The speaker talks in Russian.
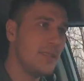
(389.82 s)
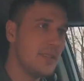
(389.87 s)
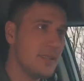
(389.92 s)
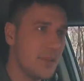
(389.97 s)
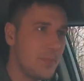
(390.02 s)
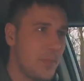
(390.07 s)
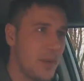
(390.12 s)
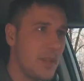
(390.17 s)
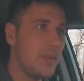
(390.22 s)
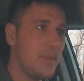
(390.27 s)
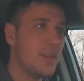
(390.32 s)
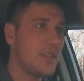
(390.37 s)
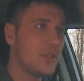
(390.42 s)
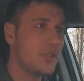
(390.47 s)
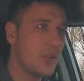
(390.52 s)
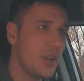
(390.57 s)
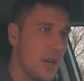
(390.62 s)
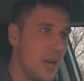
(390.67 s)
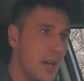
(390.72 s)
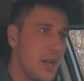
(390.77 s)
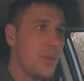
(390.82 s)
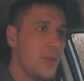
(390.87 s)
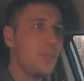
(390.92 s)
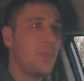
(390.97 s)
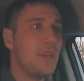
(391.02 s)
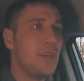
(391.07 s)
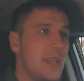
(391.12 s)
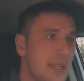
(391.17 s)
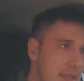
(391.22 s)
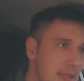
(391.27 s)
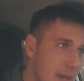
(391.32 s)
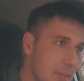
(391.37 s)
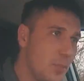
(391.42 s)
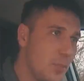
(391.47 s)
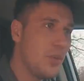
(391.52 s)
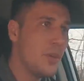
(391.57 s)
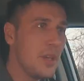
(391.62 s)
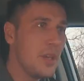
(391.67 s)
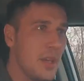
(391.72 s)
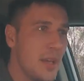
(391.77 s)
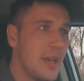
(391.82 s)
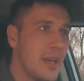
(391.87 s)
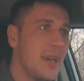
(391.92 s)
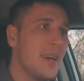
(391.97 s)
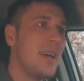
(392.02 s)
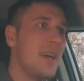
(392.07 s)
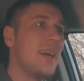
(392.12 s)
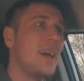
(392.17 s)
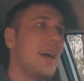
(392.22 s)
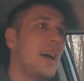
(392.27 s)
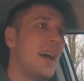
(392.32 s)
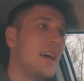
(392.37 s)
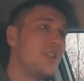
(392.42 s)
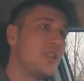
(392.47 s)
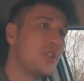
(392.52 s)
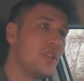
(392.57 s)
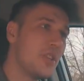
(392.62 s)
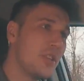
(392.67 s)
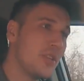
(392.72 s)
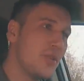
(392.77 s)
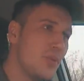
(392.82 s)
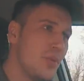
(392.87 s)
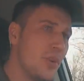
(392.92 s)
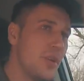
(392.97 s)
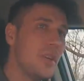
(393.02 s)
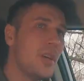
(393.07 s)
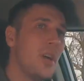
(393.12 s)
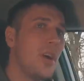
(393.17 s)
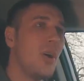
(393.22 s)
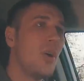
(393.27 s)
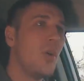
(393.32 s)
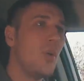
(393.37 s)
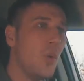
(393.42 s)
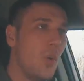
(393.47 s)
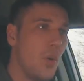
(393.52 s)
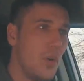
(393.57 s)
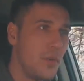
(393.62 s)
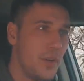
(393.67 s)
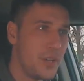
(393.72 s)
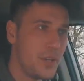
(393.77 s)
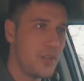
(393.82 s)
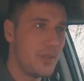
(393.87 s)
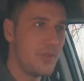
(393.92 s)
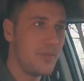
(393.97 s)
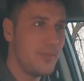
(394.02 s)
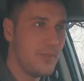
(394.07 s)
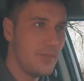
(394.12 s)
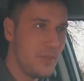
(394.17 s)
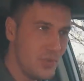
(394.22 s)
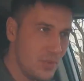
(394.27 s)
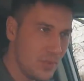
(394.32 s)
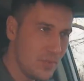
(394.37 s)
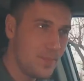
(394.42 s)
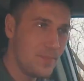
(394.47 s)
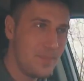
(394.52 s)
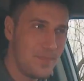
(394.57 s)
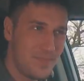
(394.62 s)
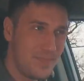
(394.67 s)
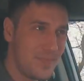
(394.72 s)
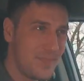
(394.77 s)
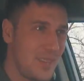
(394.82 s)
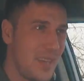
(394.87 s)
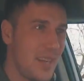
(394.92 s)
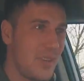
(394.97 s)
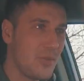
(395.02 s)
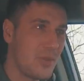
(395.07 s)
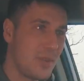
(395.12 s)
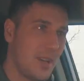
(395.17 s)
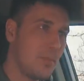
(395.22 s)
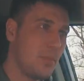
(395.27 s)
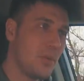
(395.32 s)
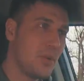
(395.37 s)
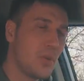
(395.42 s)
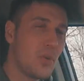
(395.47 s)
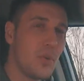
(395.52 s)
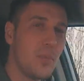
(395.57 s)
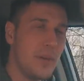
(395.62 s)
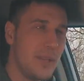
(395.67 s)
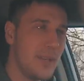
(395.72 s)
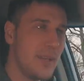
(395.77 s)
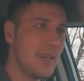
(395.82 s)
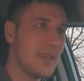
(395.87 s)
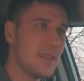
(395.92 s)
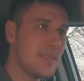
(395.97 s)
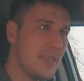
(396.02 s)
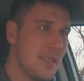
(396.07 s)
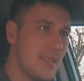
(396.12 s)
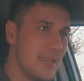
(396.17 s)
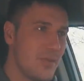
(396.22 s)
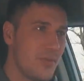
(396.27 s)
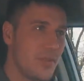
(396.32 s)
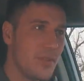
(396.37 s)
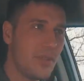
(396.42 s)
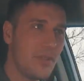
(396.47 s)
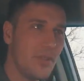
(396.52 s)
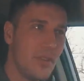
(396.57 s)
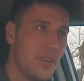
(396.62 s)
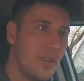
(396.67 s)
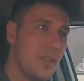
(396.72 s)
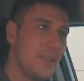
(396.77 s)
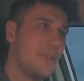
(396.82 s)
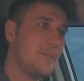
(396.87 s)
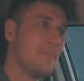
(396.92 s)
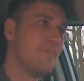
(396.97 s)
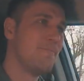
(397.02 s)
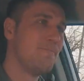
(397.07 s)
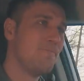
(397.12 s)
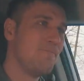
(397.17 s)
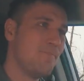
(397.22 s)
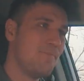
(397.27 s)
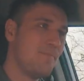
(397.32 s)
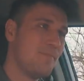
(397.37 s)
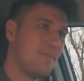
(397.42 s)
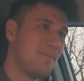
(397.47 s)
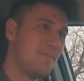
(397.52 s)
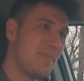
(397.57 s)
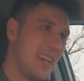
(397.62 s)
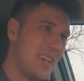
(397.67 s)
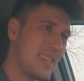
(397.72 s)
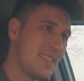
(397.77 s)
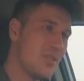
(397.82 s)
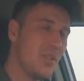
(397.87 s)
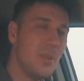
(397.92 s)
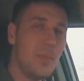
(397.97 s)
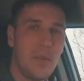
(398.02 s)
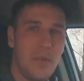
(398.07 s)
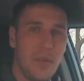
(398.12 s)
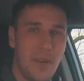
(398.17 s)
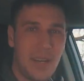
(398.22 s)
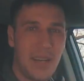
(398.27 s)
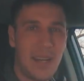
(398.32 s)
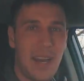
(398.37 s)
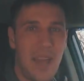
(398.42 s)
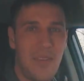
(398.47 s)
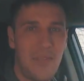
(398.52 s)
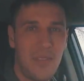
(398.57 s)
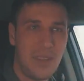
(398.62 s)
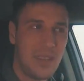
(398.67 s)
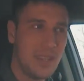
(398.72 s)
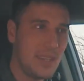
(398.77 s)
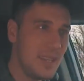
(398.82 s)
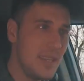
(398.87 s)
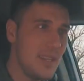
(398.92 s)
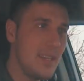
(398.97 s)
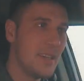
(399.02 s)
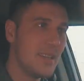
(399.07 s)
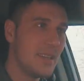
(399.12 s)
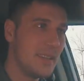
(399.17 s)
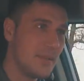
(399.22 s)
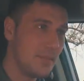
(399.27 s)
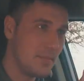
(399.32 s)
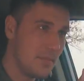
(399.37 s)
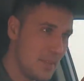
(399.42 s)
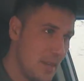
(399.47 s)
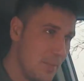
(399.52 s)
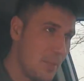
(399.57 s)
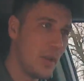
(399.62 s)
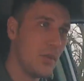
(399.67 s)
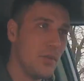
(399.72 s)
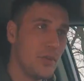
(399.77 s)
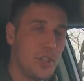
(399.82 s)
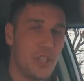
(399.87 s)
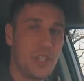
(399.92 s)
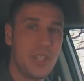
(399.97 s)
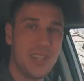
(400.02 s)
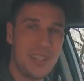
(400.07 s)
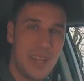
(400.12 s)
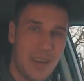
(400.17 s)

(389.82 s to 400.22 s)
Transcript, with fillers: сил, ты понимаешь, что перед тобой очередной овощ. Ну, так вот как бы грубо не казалось, но все равно особого кайфа ты не получишь.